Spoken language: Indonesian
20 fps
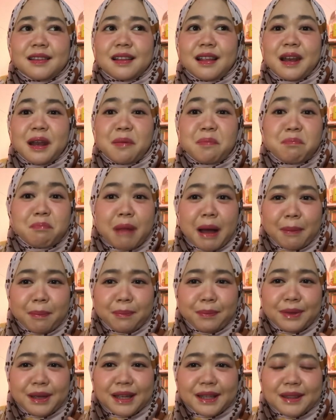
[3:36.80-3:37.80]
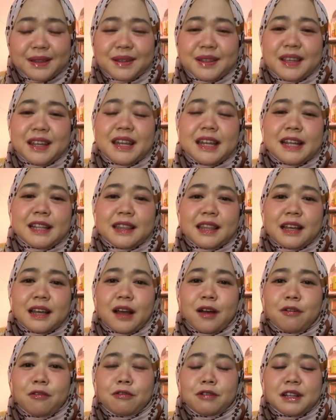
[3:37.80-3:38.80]
lembab gitu jadi
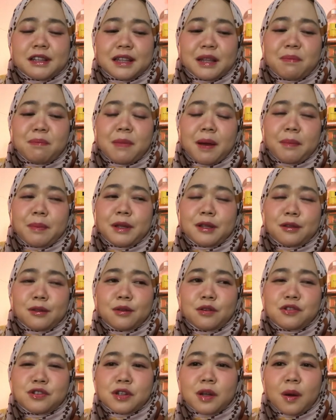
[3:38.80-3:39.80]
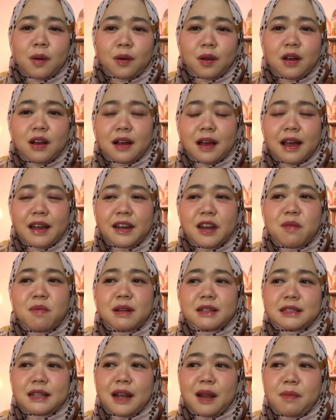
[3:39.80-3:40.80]
ketika kulit lembab itu insya Allah nggak ada
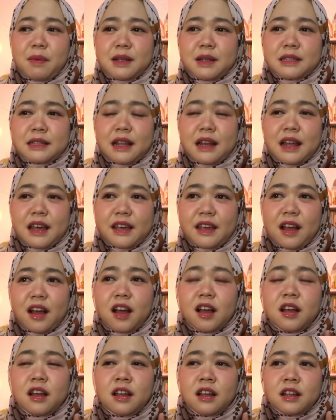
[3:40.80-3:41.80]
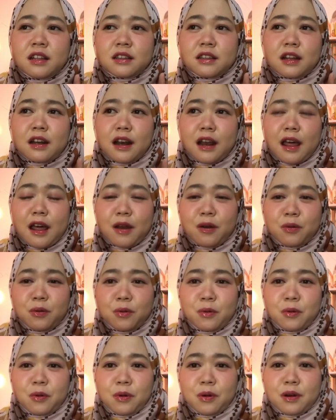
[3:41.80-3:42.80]
masalah-masalah yang
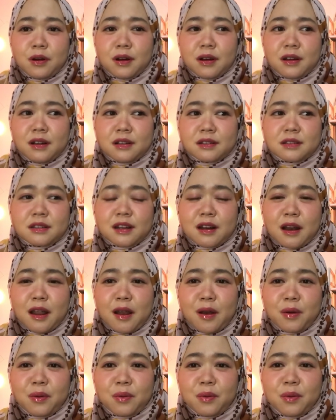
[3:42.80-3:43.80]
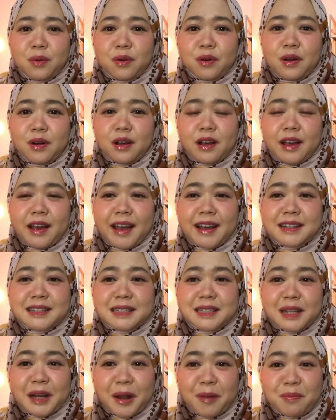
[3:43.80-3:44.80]
terlalu uh, terlalu
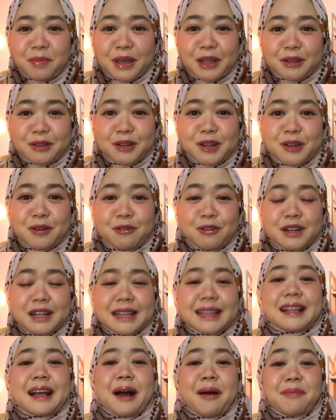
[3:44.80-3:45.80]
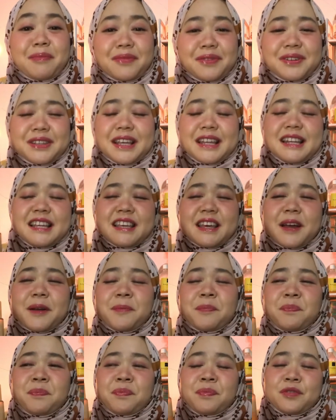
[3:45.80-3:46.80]
ekstrim gitu di kulit kamu jadinya
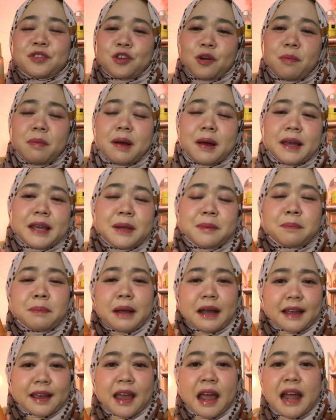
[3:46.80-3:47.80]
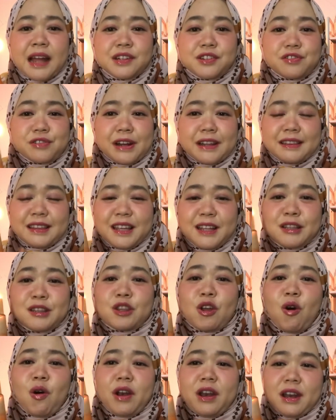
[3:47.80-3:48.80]
cobain pakai hydrating
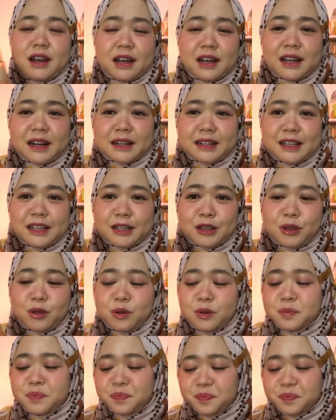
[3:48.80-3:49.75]
toner gitu